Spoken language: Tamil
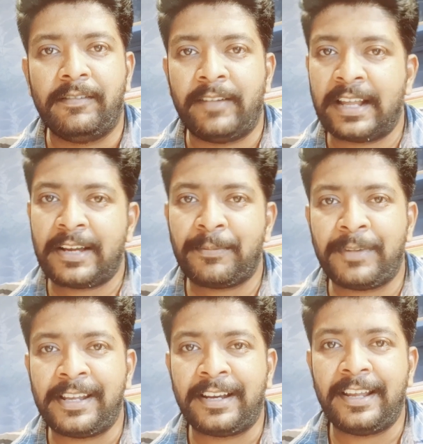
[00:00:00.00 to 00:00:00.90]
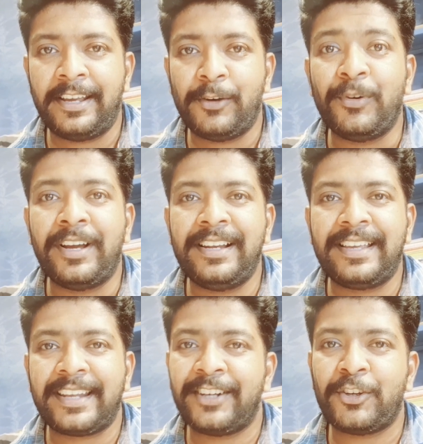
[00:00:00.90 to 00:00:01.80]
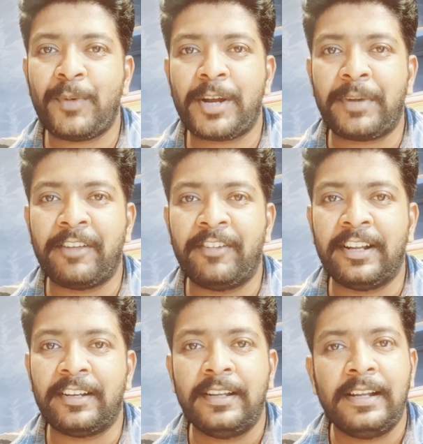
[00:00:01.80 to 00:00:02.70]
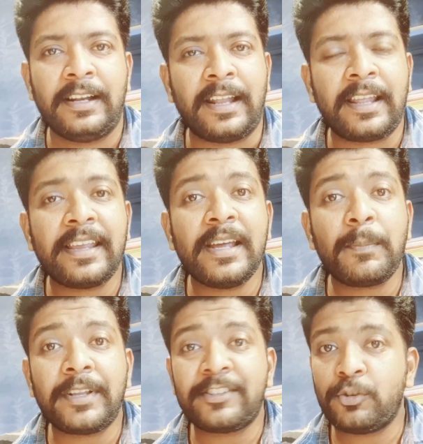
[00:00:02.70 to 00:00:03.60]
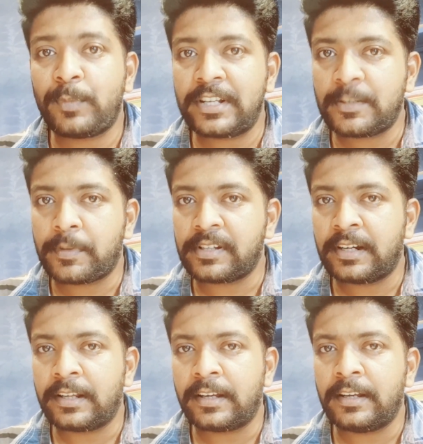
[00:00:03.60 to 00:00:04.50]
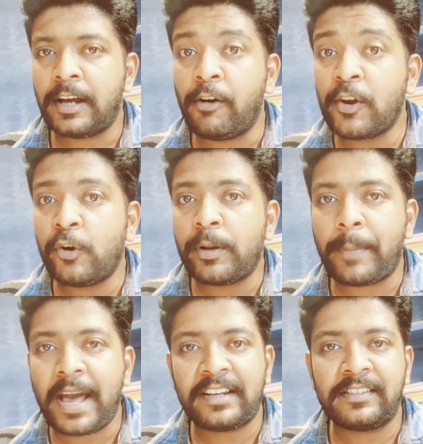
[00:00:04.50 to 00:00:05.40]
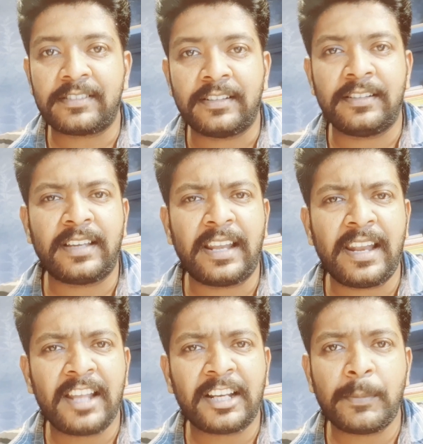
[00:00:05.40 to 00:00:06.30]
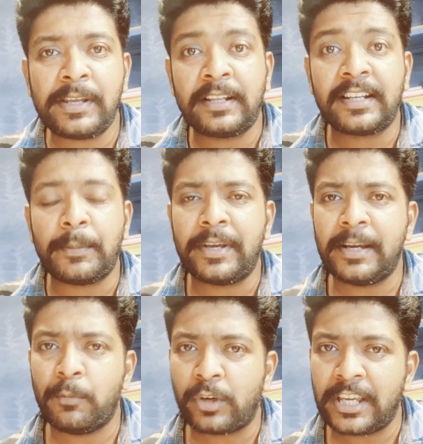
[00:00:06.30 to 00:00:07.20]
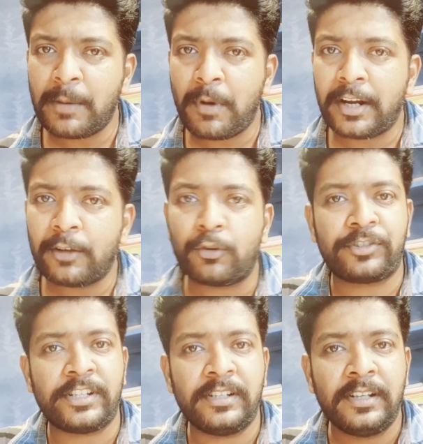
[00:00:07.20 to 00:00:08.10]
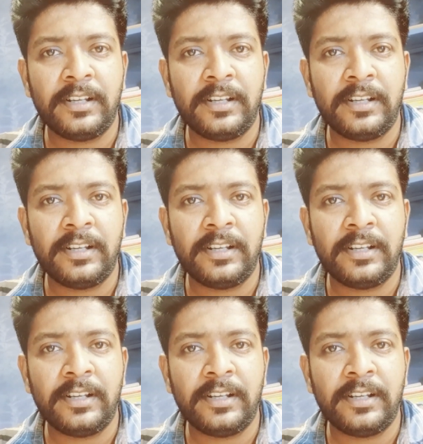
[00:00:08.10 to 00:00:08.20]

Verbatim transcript: வணக்கம் நேர்களே உங்கள் கிரண்குமார் மணிவண்ணன் நிறைய ப்ளஸ் டூ படித்த பசங்களுக்கு அவங்களோட பேரண்ட்ஸ்க்கு எல்லாருக்குமே இருக்கிற மிக முக்கியமான கொஸ்டின்